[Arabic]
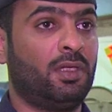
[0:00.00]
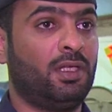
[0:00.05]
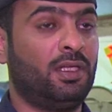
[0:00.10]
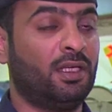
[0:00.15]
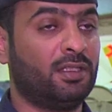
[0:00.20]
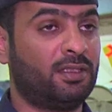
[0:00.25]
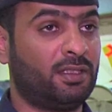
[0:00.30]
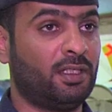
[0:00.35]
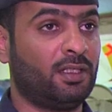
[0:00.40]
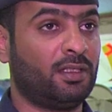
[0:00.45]

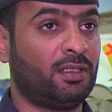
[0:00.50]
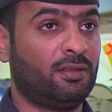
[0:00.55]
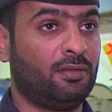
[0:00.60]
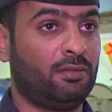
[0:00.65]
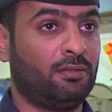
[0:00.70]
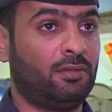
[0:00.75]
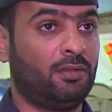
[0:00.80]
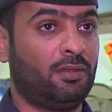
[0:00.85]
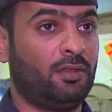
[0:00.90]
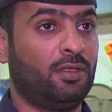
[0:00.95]

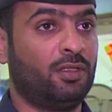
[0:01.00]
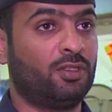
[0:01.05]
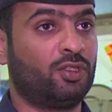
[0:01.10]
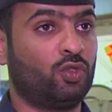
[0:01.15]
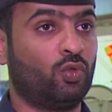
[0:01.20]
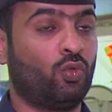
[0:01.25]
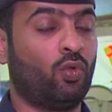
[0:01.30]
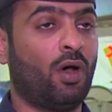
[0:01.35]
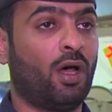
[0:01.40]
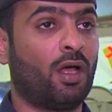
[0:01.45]
ليتيح
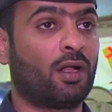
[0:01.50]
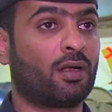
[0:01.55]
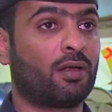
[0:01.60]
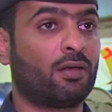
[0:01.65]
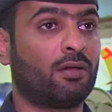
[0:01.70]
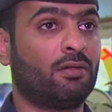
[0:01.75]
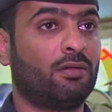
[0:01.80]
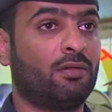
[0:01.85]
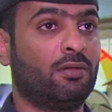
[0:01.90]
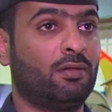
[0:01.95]
للزوار
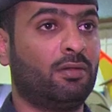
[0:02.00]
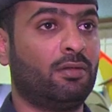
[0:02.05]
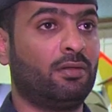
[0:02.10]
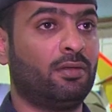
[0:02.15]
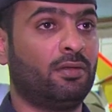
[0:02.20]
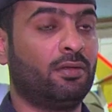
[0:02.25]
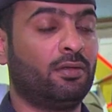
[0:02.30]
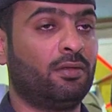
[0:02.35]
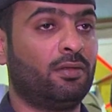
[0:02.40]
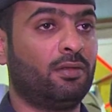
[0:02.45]

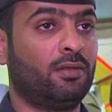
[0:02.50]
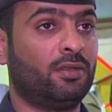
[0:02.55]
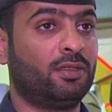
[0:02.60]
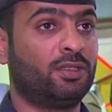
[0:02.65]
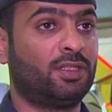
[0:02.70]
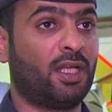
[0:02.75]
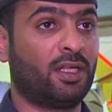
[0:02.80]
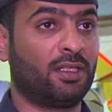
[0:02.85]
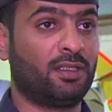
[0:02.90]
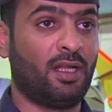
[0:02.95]
آه،
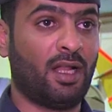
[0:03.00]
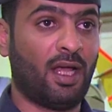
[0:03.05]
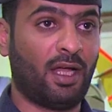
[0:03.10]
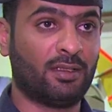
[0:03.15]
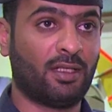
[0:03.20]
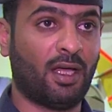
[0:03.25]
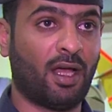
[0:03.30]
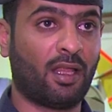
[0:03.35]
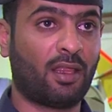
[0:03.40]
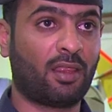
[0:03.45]
سرد
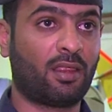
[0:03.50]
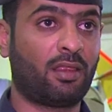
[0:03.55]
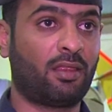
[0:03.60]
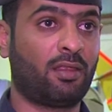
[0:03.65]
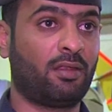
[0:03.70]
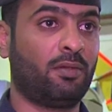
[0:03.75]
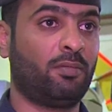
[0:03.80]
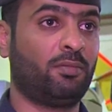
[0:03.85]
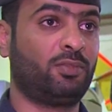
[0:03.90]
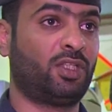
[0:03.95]
الاحداث
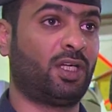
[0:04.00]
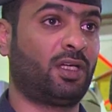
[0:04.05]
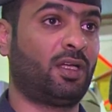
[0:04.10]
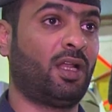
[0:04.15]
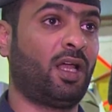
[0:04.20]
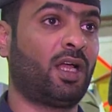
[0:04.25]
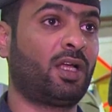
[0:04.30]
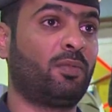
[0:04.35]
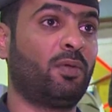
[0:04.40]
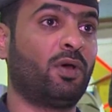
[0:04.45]

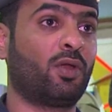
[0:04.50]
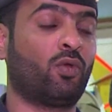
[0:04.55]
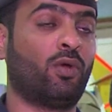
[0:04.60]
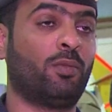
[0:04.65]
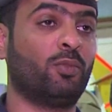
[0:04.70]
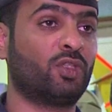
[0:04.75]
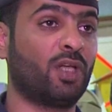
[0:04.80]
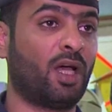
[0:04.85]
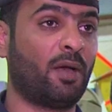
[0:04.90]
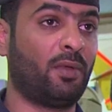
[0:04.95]
بشكل اكبر
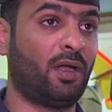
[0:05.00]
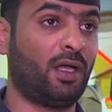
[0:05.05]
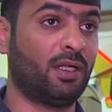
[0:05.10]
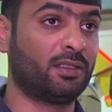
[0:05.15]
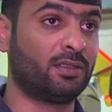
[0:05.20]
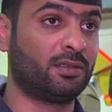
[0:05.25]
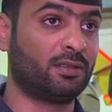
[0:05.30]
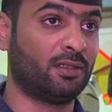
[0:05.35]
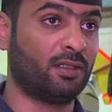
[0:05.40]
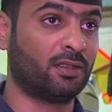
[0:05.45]

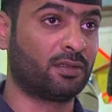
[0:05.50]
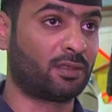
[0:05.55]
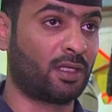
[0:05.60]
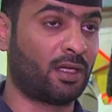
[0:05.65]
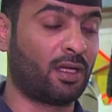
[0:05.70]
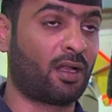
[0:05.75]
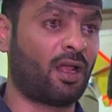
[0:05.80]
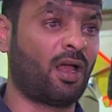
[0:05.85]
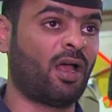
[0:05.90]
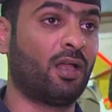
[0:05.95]
ومتابعه
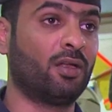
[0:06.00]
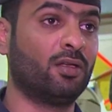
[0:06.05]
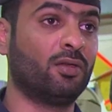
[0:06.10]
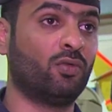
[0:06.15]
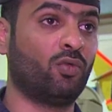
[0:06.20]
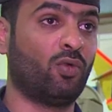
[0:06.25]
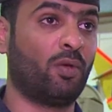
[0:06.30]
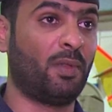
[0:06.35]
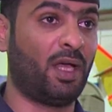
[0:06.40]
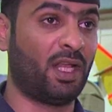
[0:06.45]
الطيران
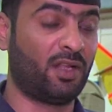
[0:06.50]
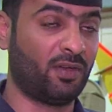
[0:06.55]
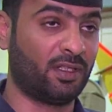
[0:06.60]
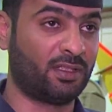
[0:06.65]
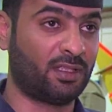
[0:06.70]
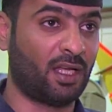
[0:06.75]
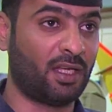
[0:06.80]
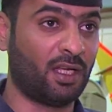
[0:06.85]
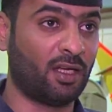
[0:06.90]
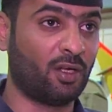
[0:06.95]
ومعرفه
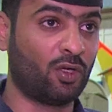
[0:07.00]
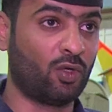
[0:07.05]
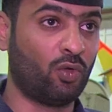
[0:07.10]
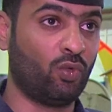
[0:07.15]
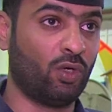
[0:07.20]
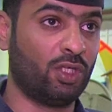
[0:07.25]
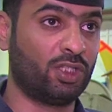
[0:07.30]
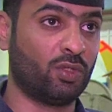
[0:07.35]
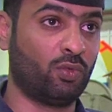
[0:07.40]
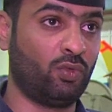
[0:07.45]
تاريخ
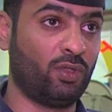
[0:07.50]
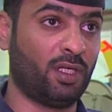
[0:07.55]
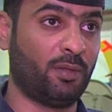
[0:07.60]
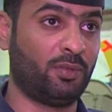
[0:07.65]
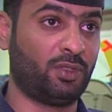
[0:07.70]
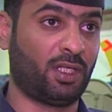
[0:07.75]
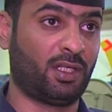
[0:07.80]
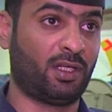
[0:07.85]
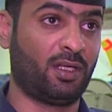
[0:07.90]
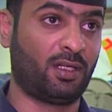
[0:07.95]
القوه الجويه
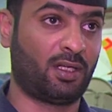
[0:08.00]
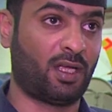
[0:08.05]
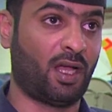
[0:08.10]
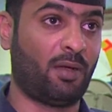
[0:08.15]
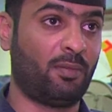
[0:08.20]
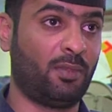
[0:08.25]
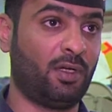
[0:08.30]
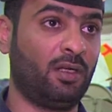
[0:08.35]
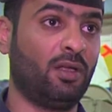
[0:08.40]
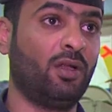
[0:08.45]
بشكل
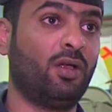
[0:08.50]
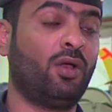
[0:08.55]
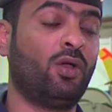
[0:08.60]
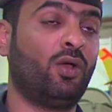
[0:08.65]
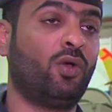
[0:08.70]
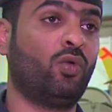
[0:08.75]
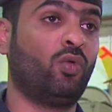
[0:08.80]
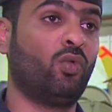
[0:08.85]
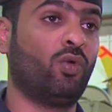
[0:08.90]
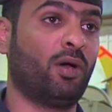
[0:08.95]
كامل
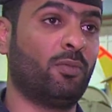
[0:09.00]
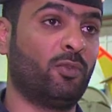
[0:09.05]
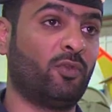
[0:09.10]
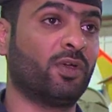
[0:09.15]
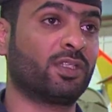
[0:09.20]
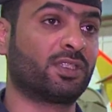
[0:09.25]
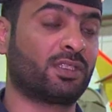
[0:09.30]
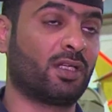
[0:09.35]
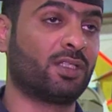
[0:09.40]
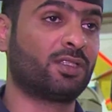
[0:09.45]

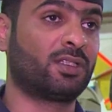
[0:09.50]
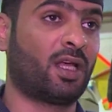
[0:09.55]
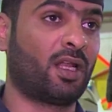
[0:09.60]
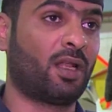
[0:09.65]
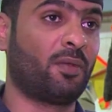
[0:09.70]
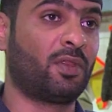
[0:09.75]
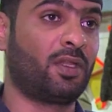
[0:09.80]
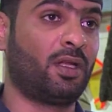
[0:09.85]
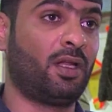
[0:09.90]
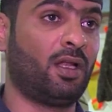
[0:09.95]
ومفصل ان شاء
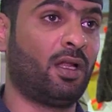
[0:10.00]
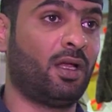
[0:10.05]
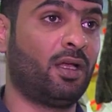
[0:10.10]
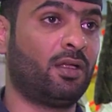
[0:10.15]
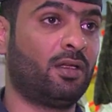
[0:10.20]
الله باذن الله.